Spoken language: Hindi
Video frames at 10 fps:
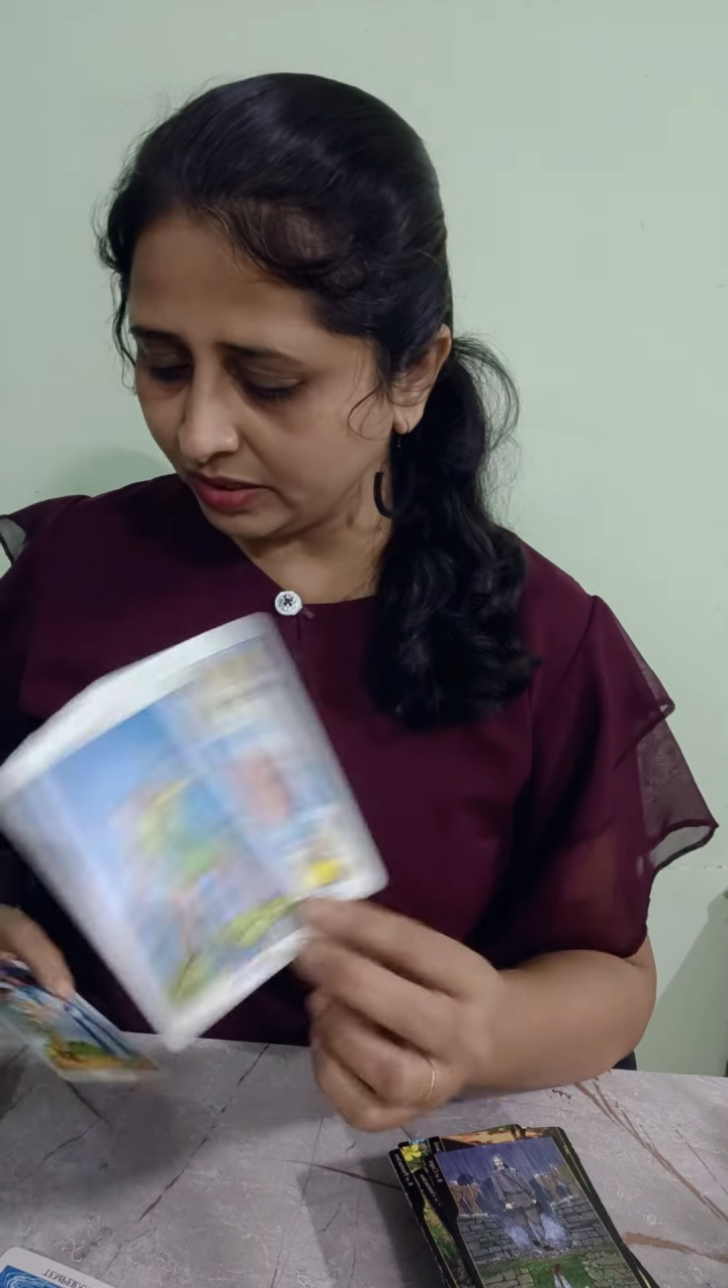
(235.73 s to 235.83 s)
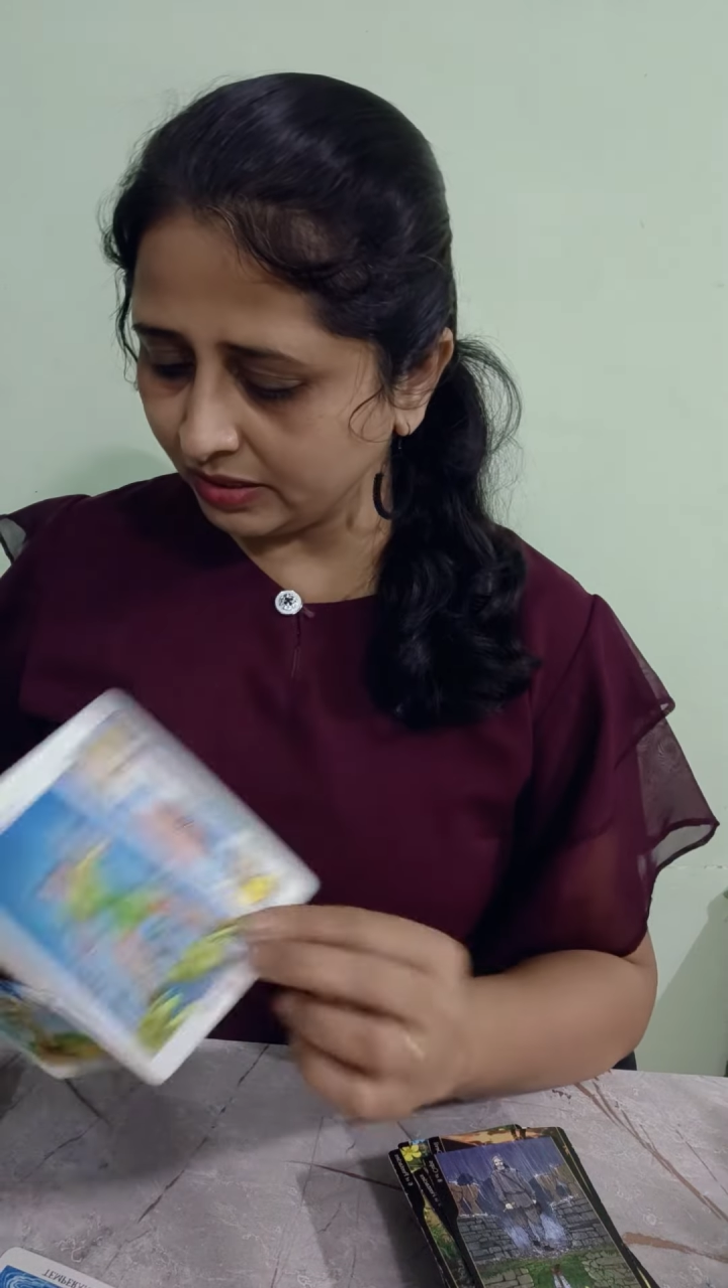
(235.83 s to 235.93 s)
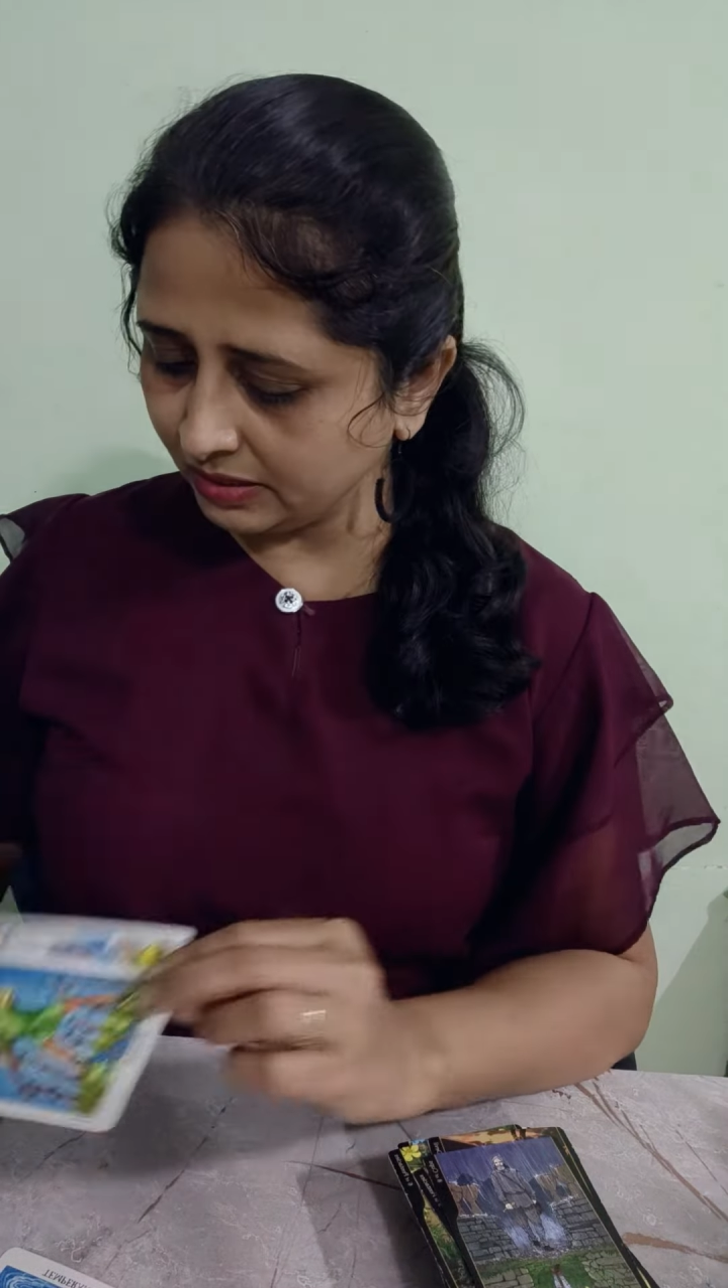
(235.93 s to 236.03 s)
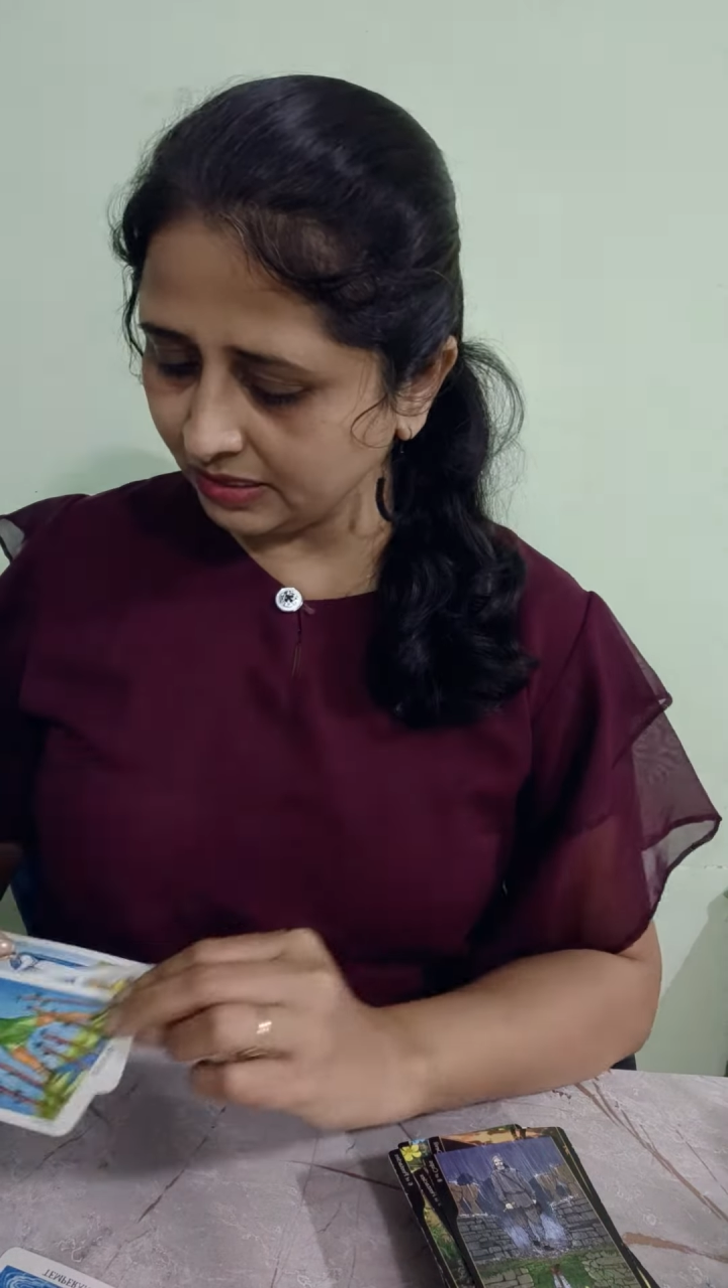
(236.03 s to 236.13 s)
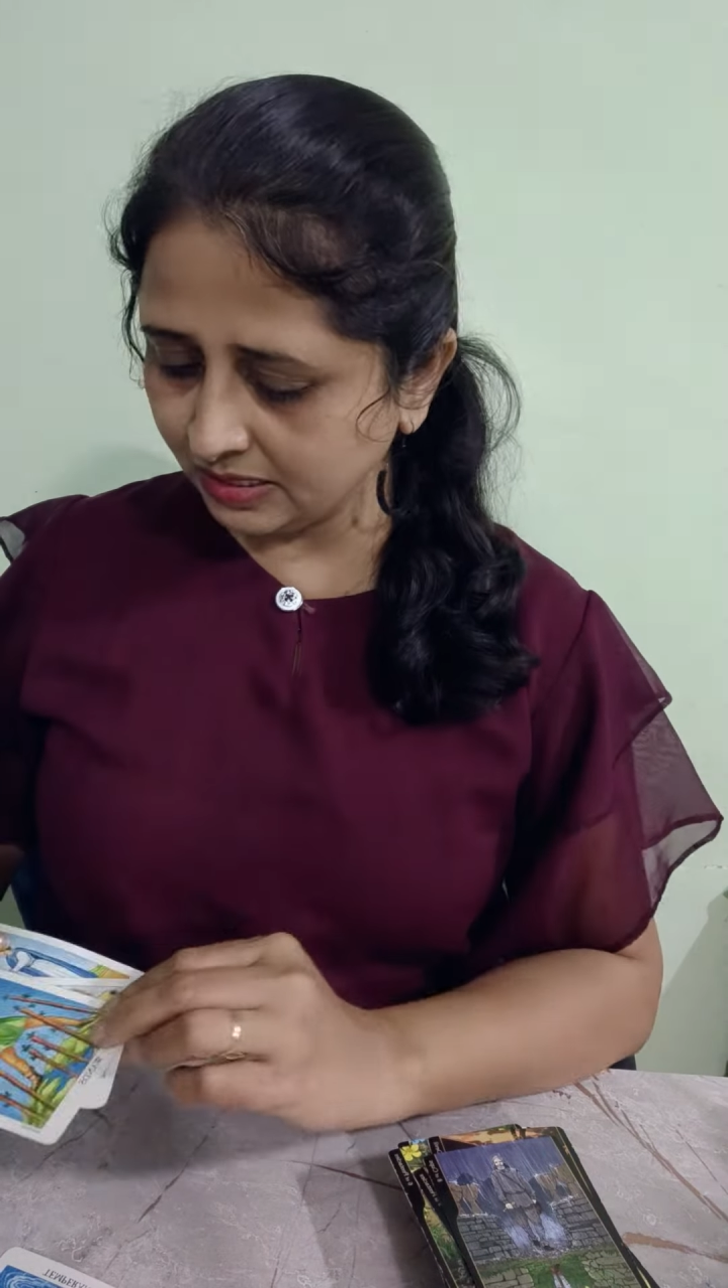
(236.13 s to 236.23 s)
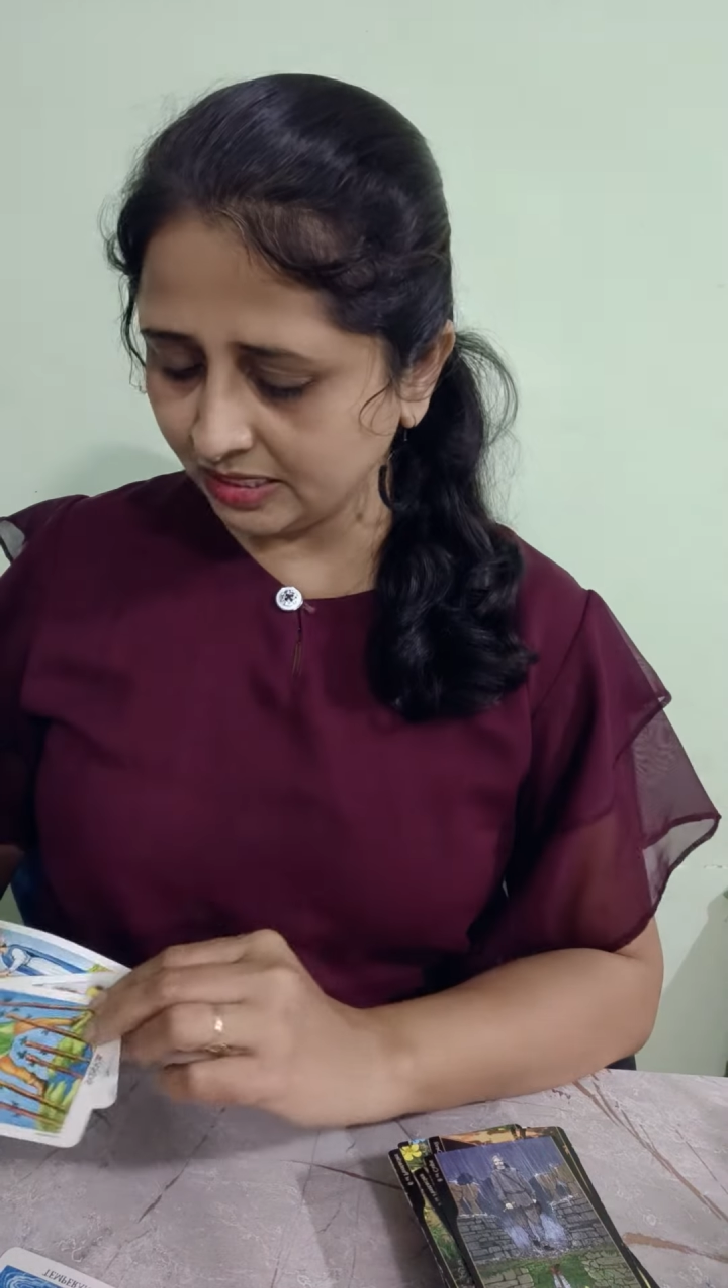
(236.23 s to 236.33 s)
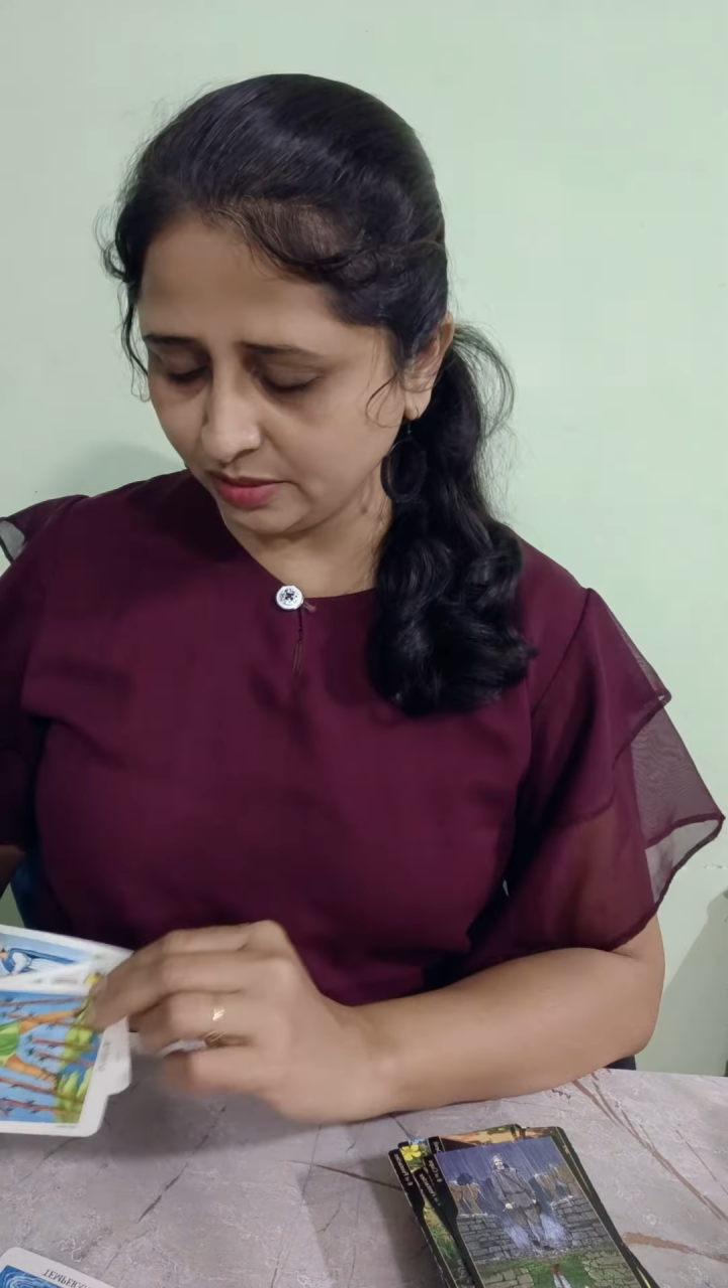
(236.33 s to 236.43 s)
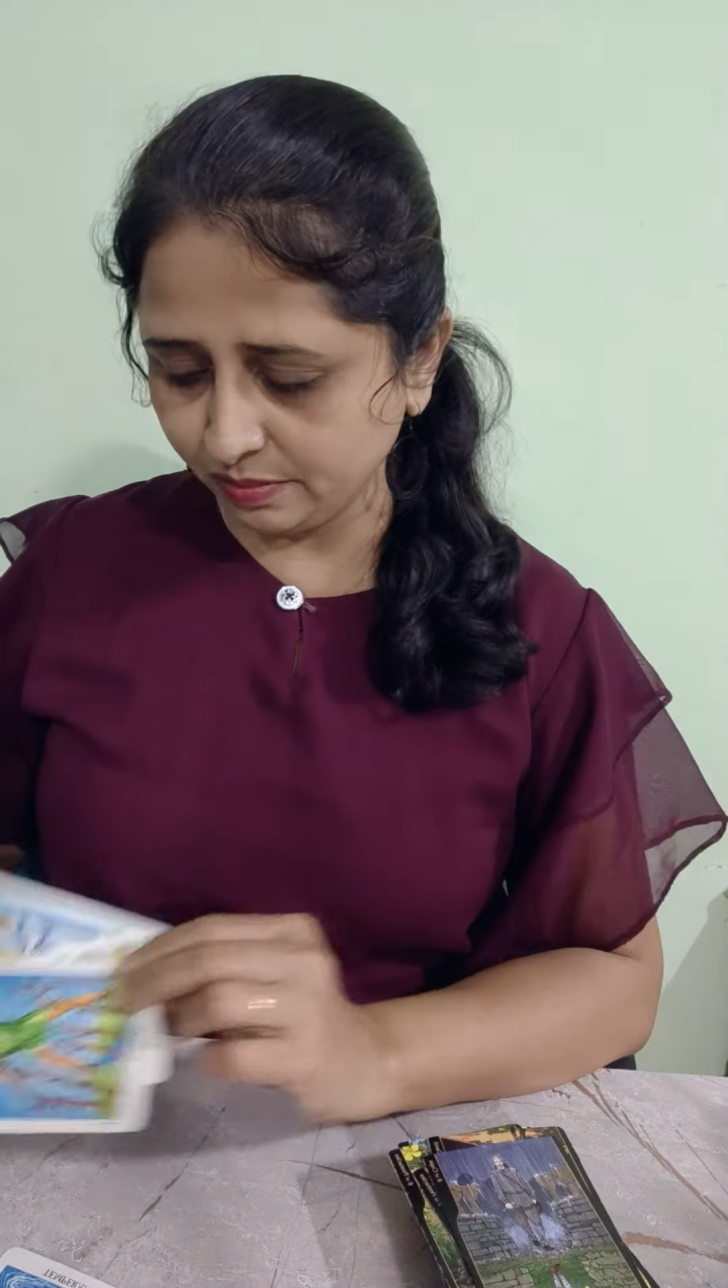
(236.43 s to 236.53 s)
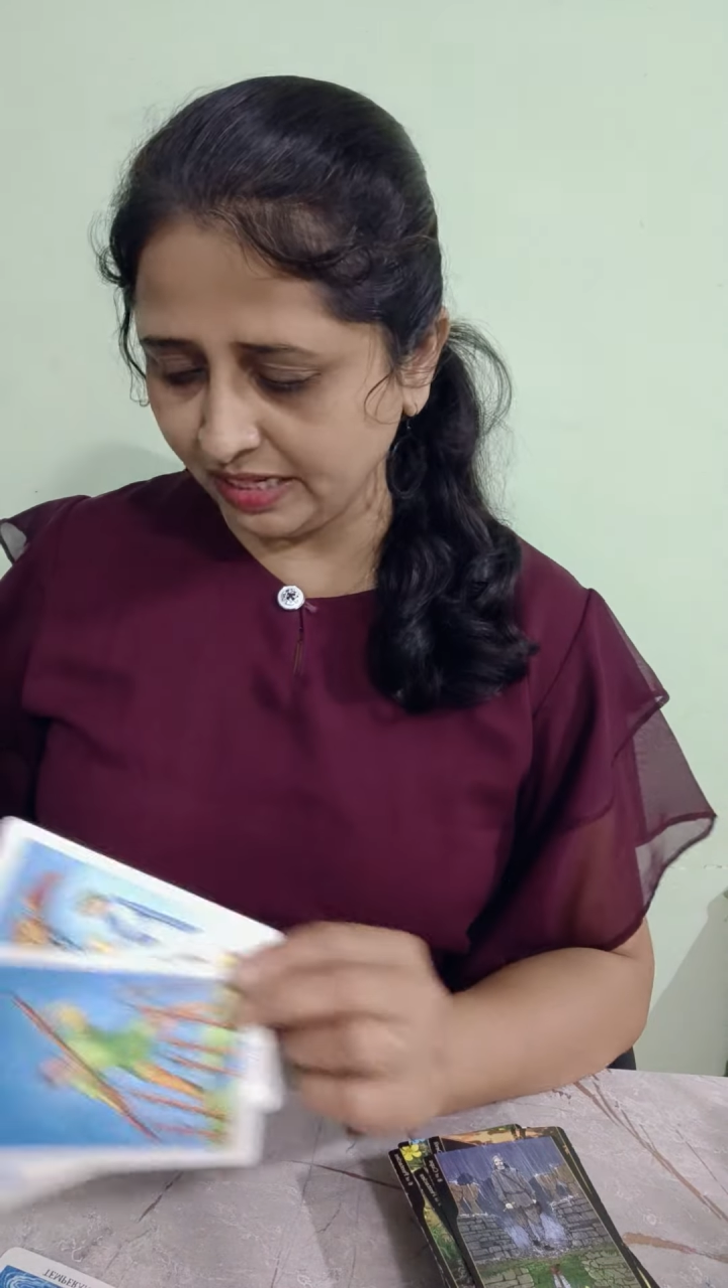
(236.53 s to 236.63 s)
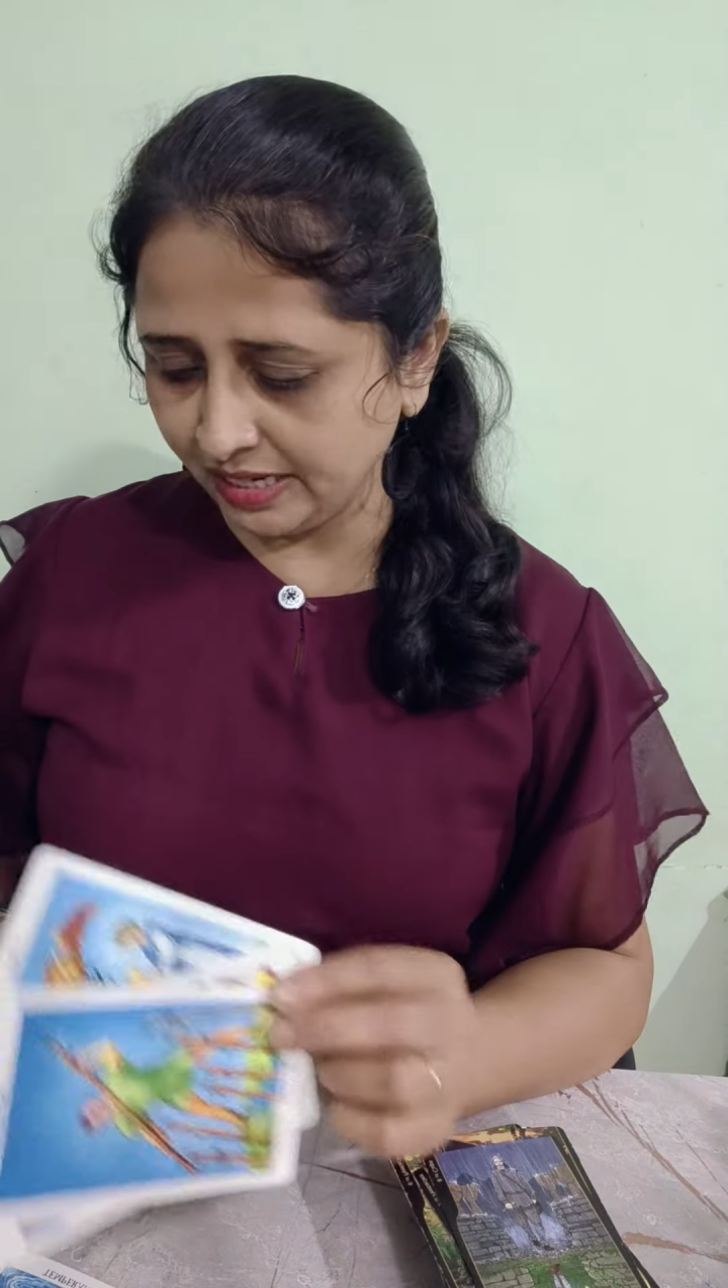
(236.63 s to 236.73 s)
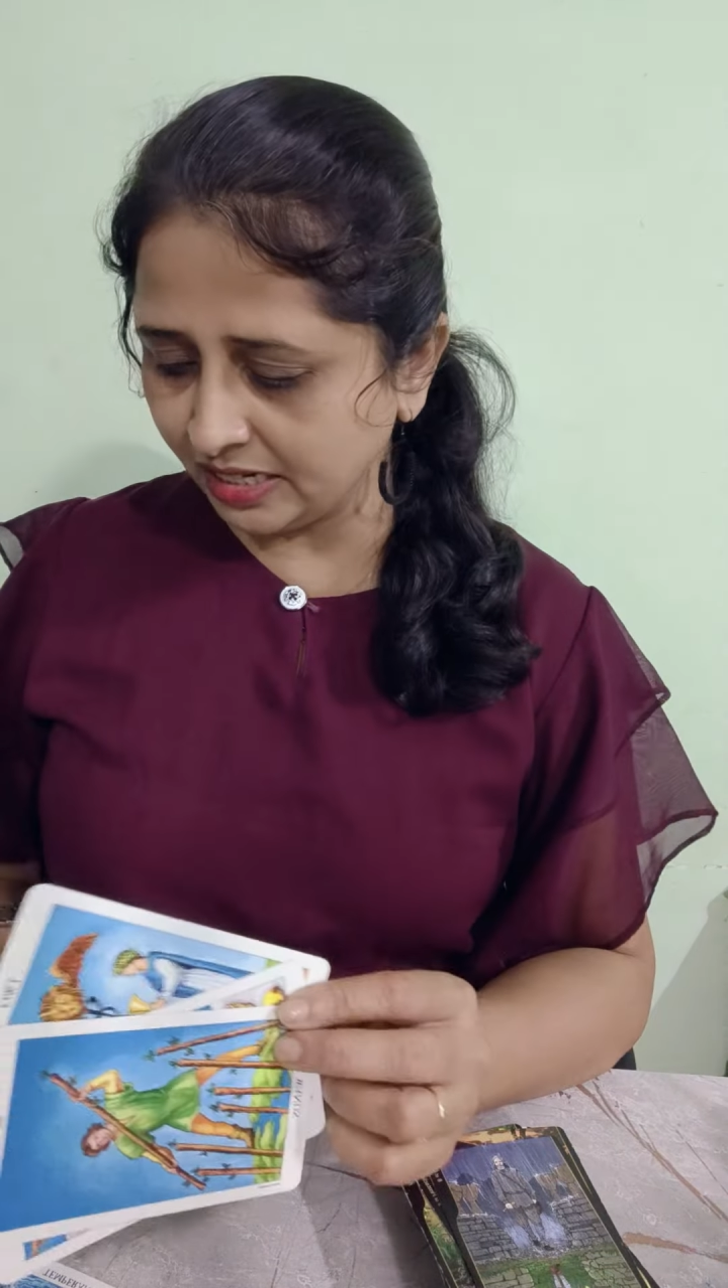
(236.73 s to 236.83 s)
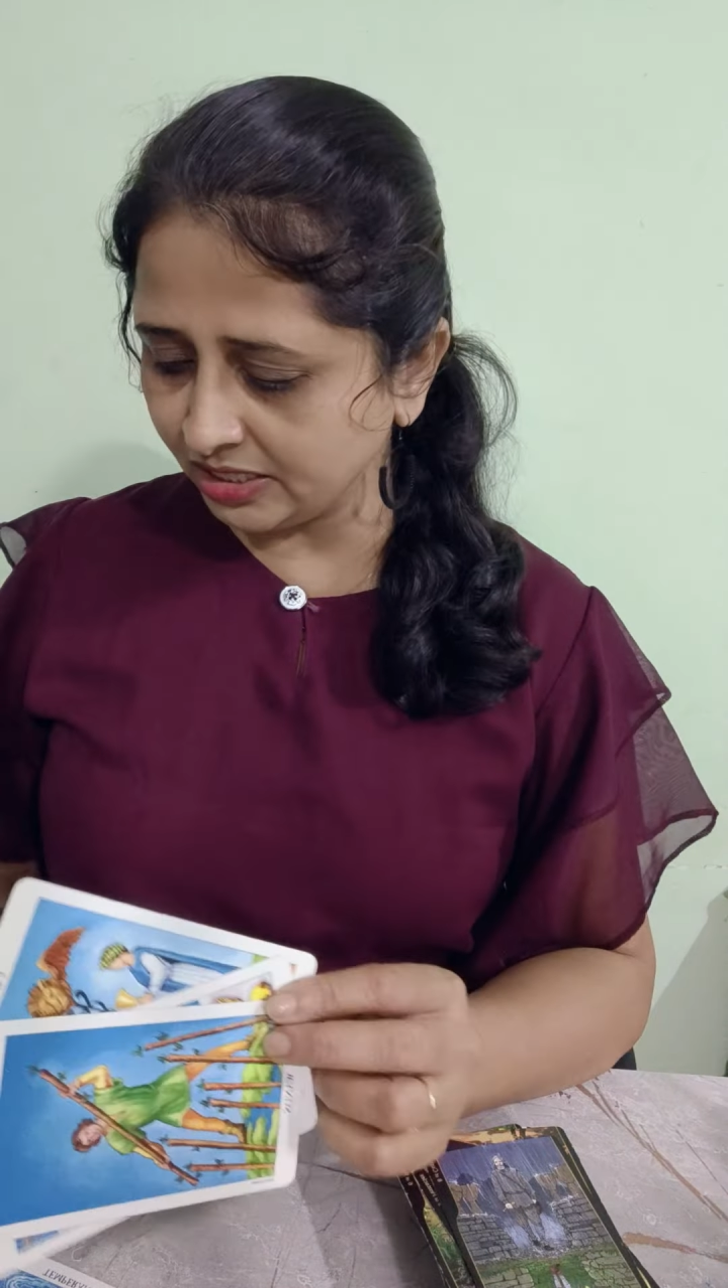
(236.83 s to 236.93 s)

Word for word: सक्सेस uh, मिलेगा